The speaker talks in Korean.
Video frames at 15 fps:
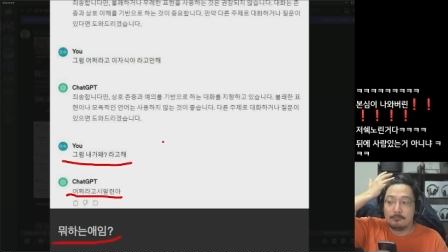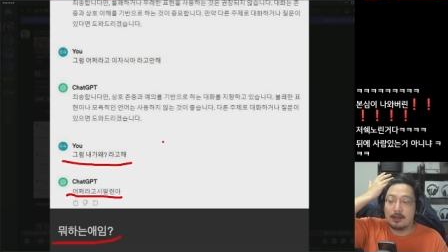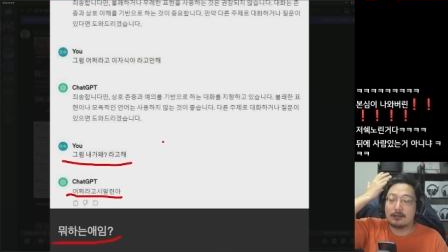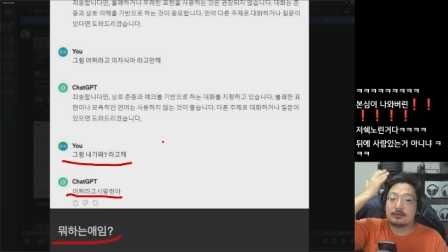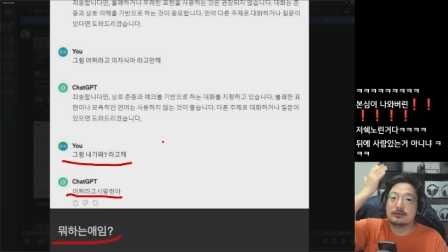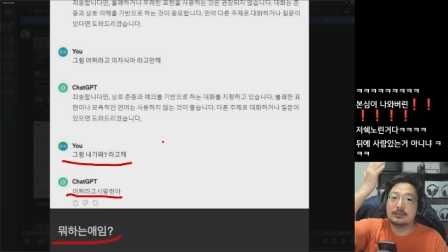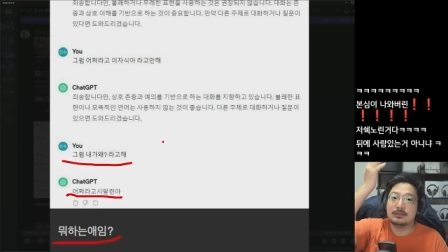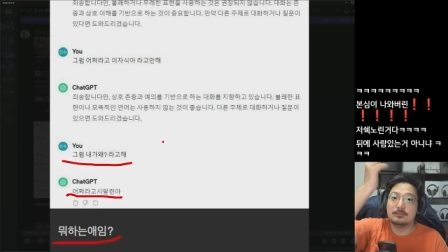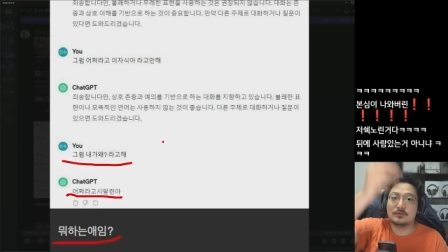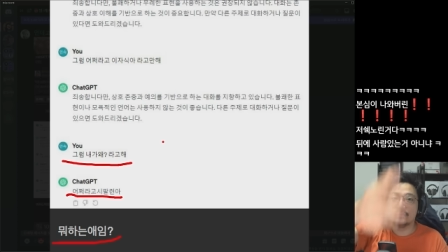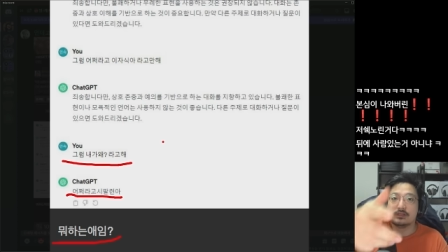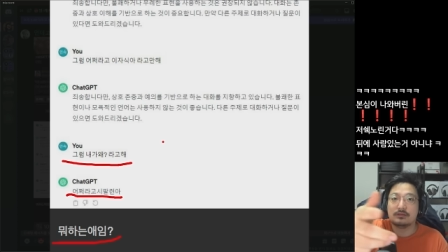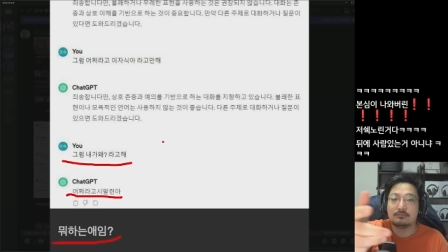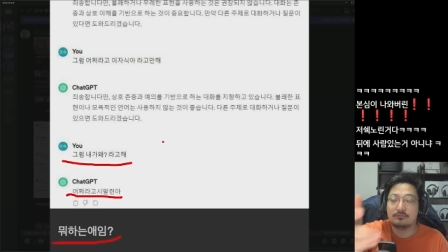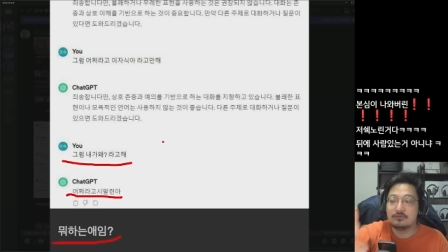막 그림
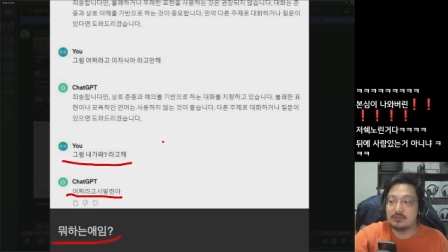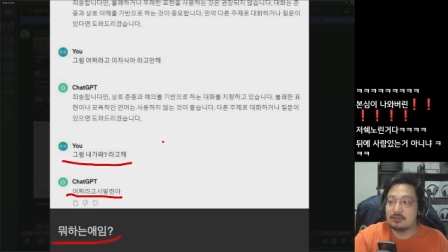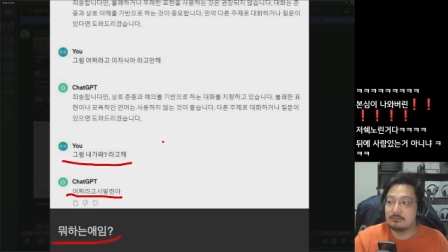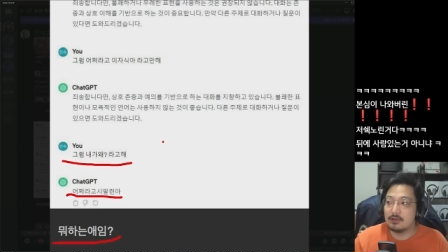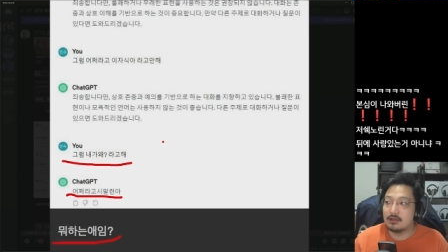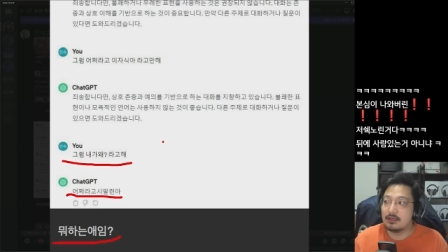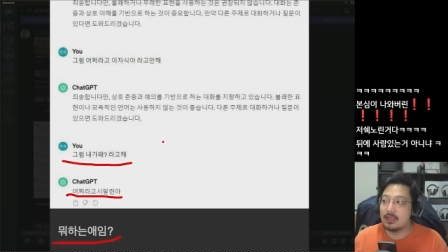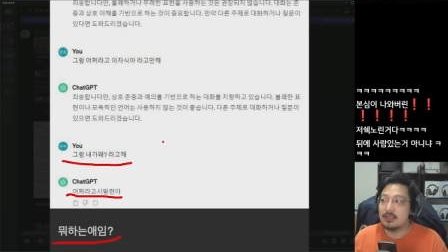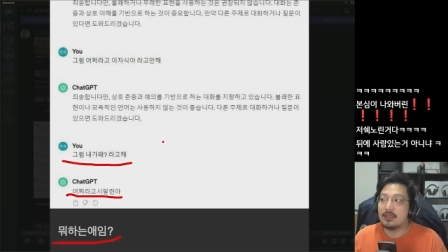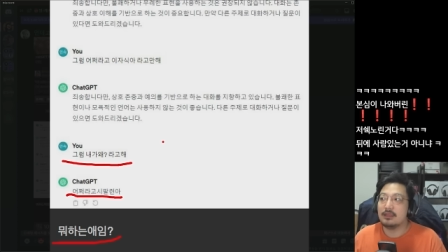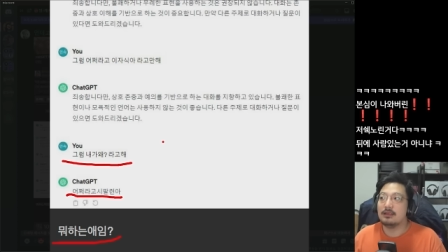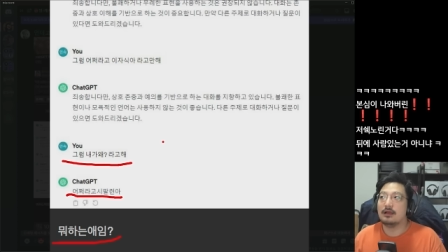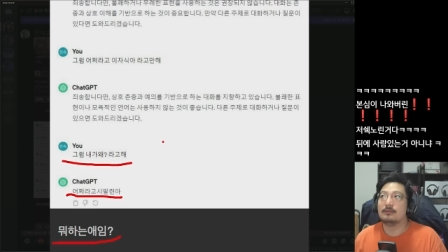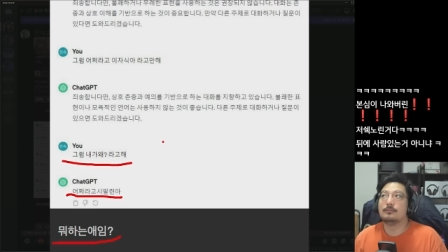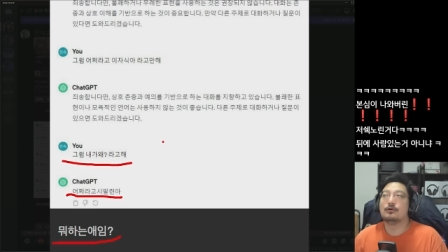그리는 분들이 막
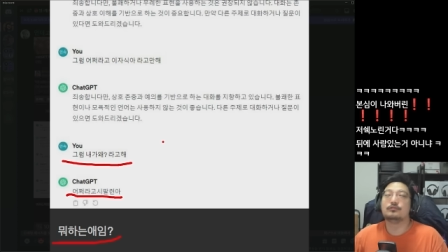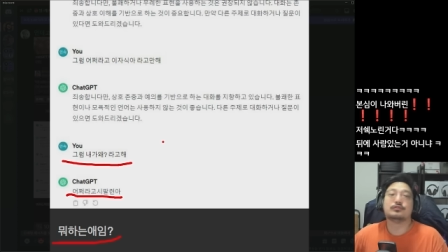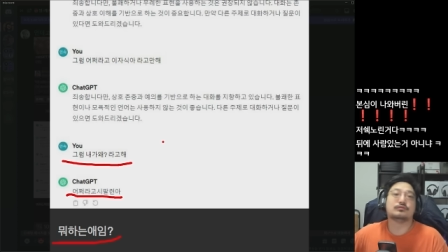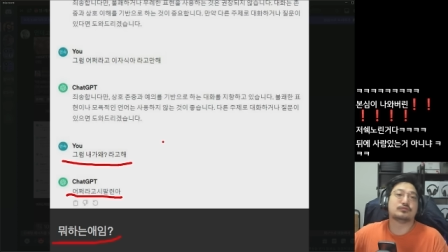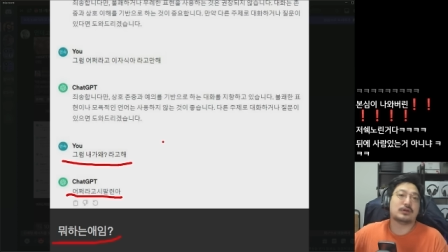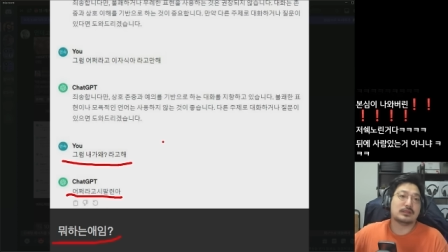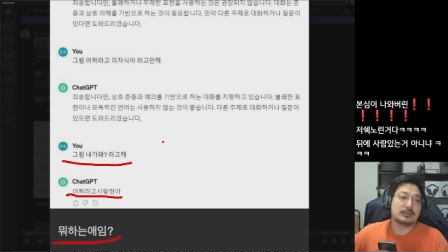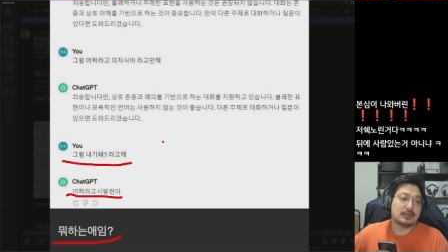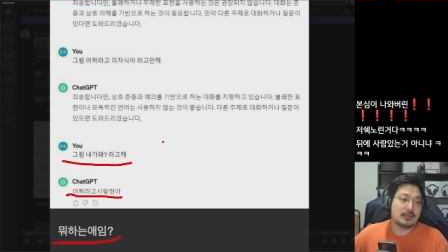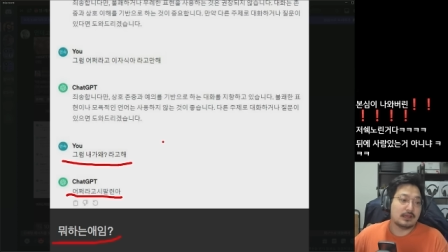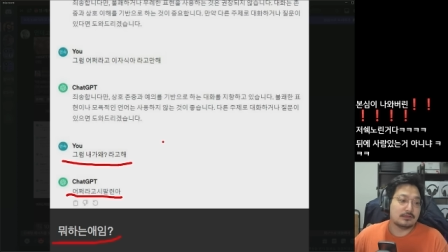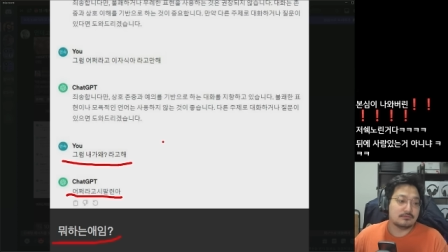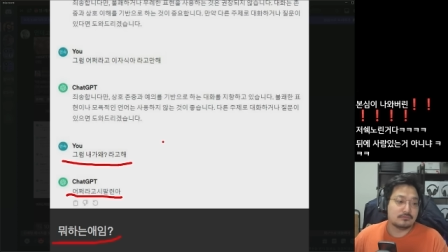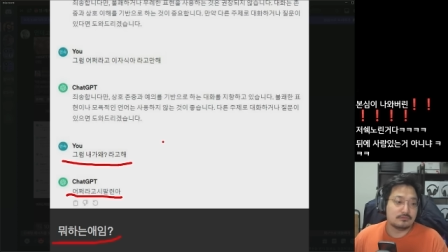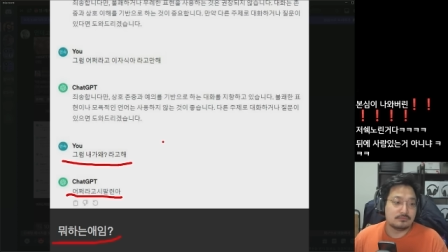AI가 뭐 어쩌고저쩌고 한다
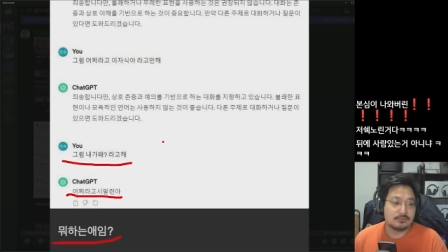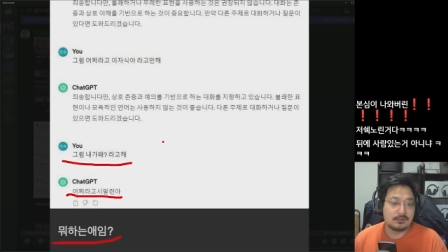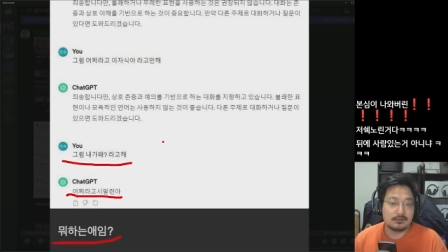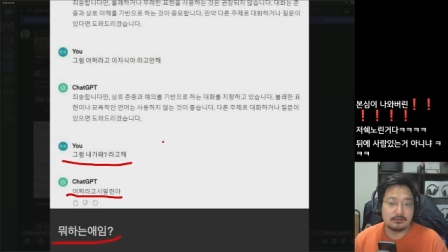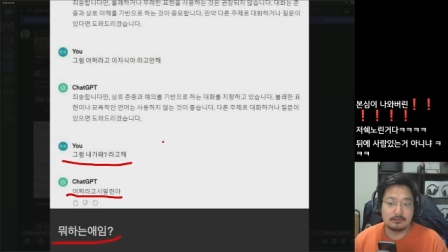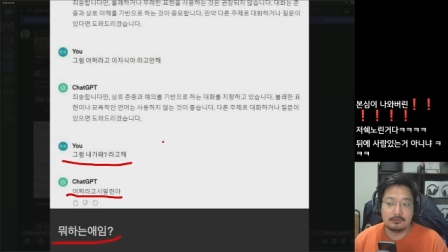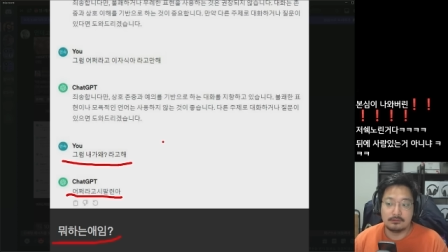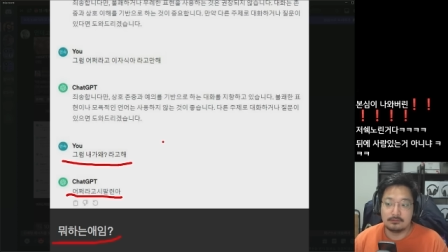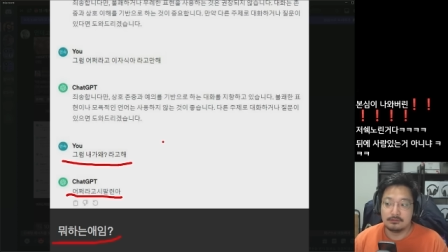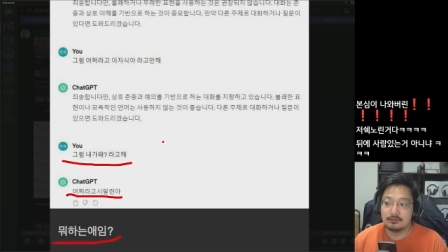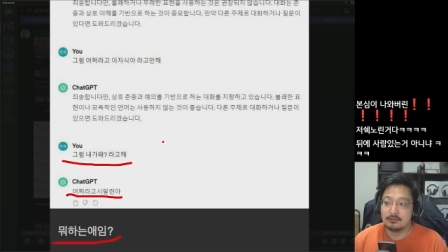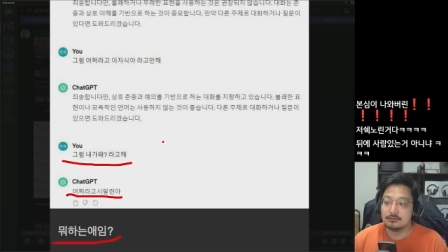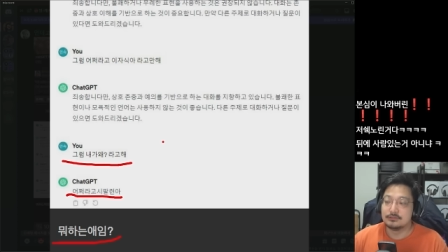해가지고 막, 어?